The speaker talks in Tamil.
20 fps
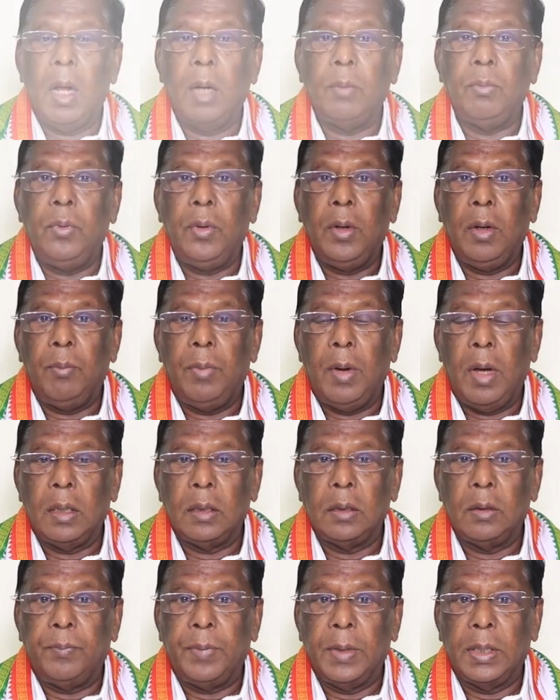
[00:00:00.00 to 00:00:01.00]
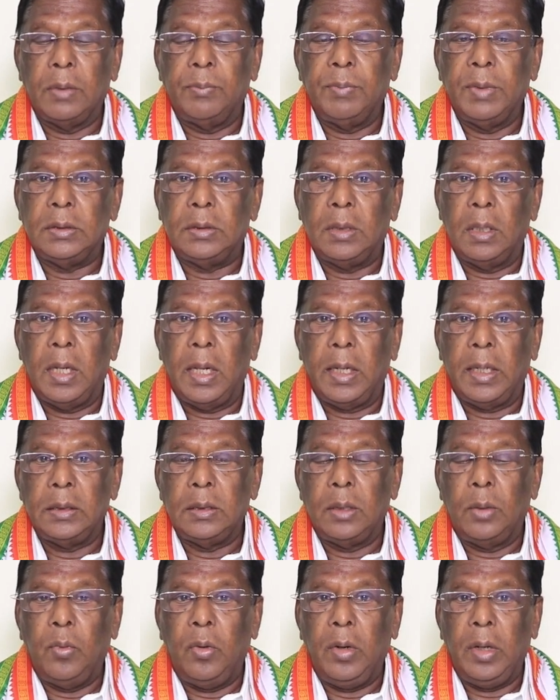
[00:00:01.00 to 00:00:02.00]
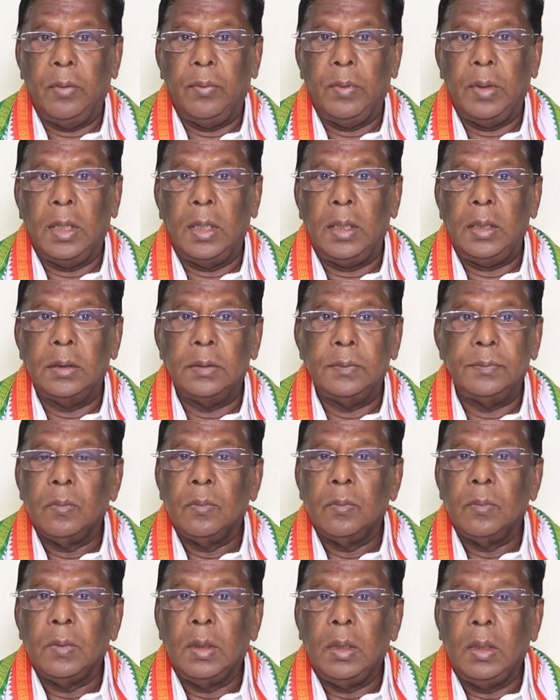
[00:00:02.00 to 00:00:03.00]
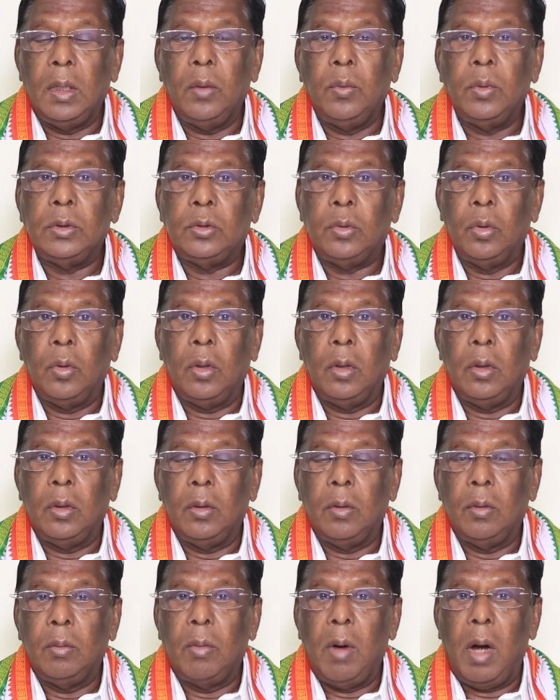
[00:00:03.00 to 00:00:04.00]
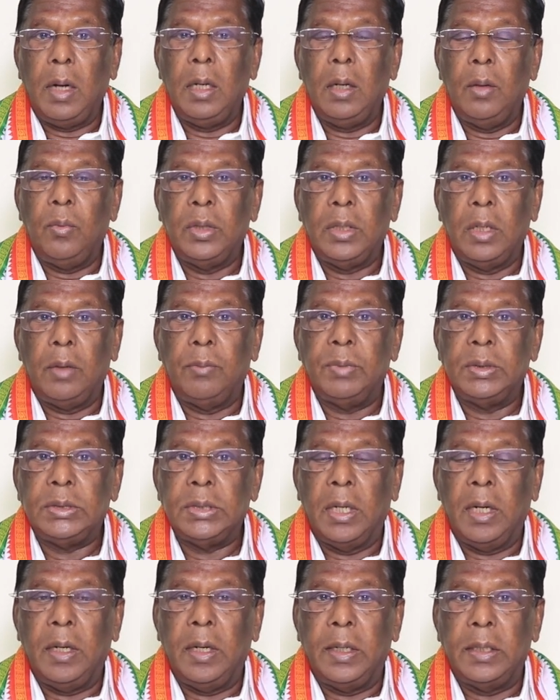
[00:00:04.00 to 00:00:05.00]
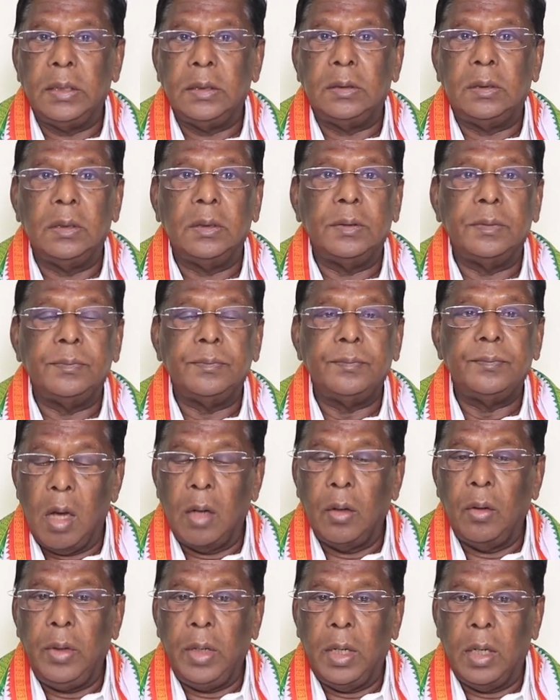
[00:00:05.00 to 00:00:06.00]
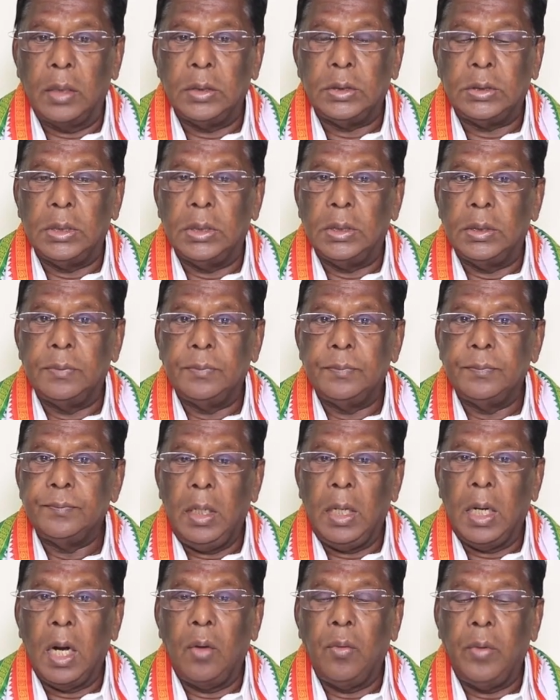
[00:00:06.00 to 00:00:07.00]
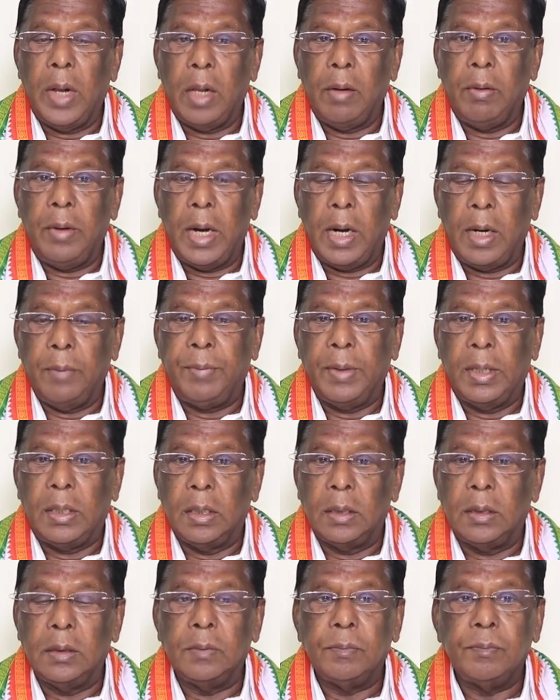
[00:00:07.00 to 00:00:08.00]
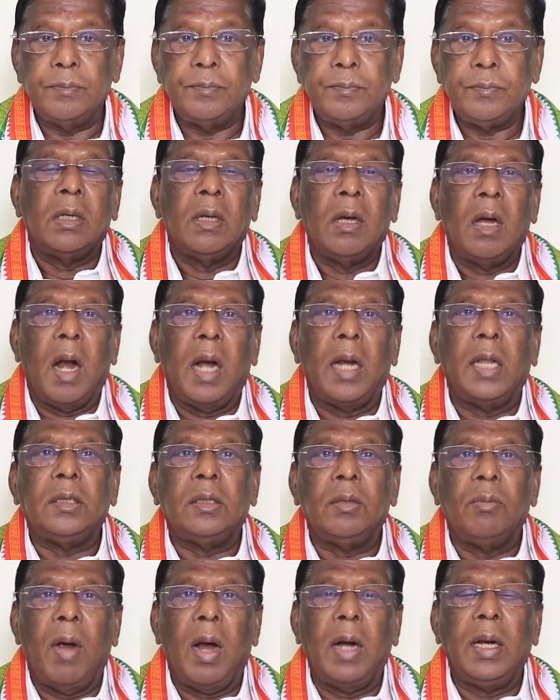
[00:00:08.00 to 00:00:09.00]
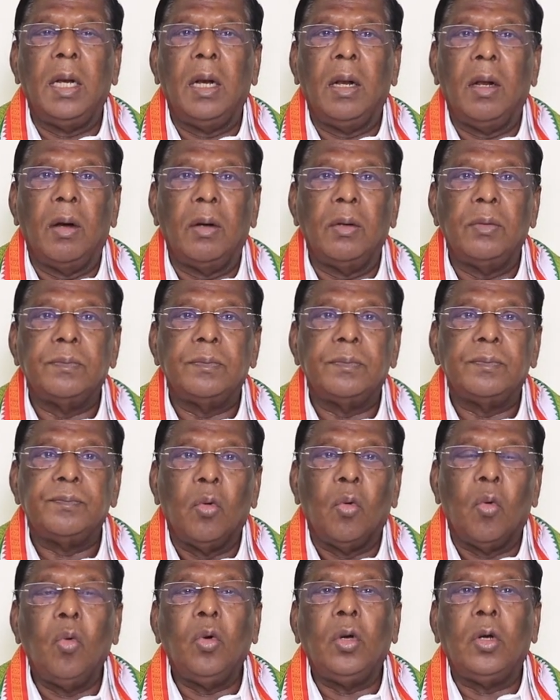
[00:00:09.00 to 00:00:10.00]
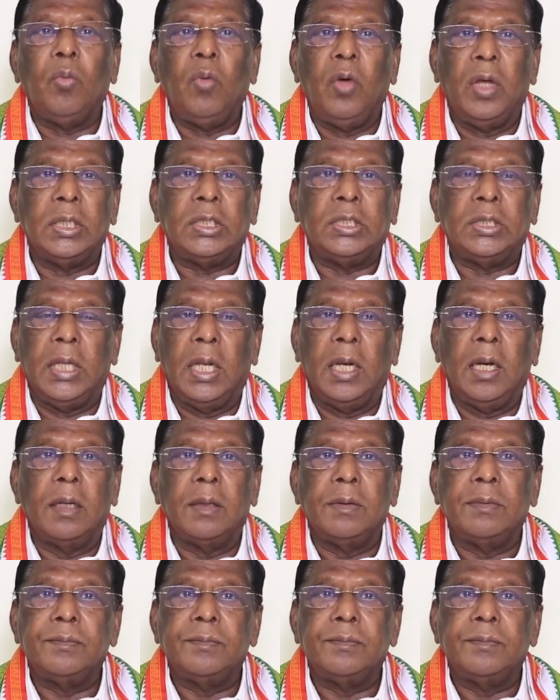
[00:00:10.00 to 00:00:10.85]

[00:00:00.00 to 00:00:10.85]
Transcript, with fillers: மாண்புமிகு பாரத பிரதமர் திரு நரேந்திர மோடி அவர்கள் இருபத்தோரு மாநில முதலமைச்சர்களை அழைத்து காணொலி காட்சி நிகழ்வு நடைபெற்றது அனைத்து மாநிலங்களும் கூட்டு முயற்சியில்